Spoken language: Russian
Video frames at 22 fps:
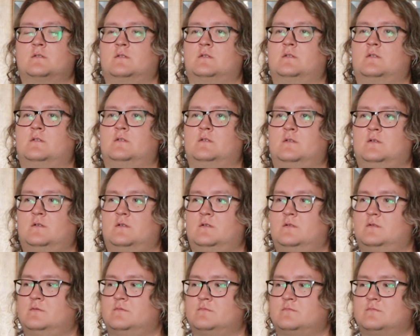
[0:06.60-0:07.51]

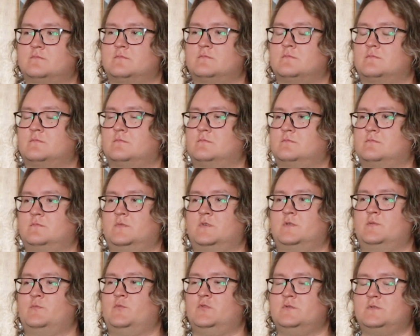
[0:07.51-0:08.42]
э,
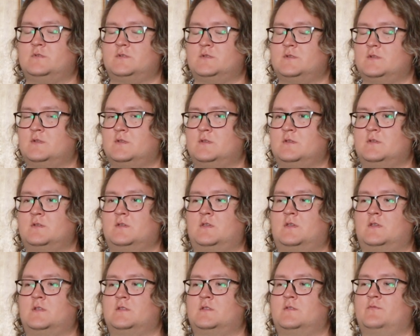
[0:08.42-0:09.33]
эмоции,
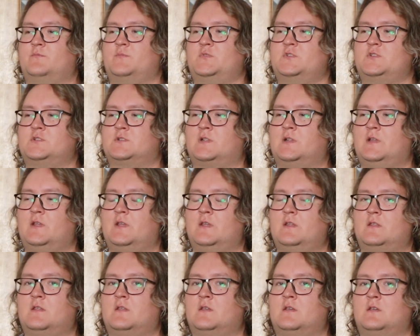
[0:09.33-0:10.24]
какие-то
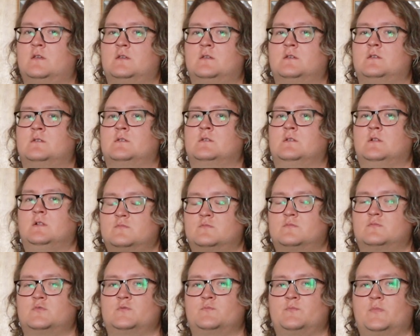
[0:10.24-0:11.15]
впечатления.
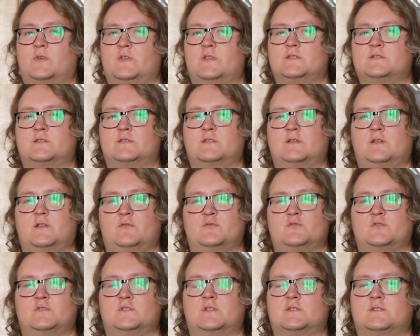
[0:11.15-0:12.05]
Поездка такая
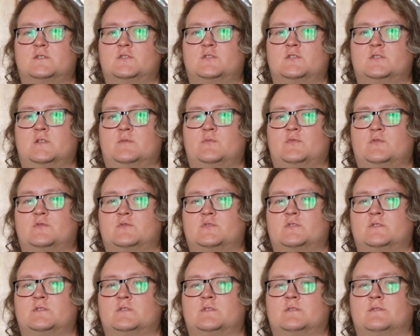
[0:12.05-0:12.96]
очень насыщенная
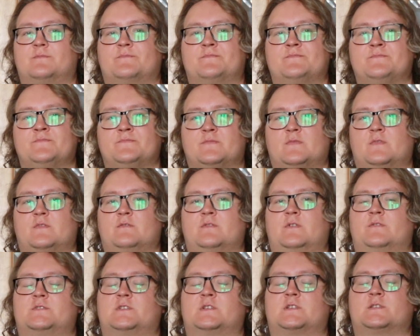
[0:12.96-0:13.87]
получилась
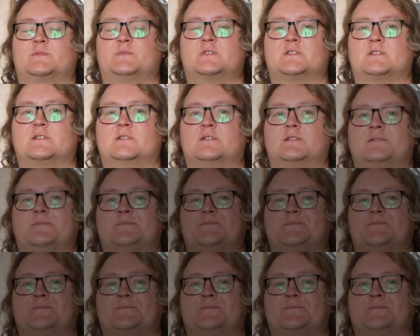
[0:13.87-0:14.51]
во всех смыслах.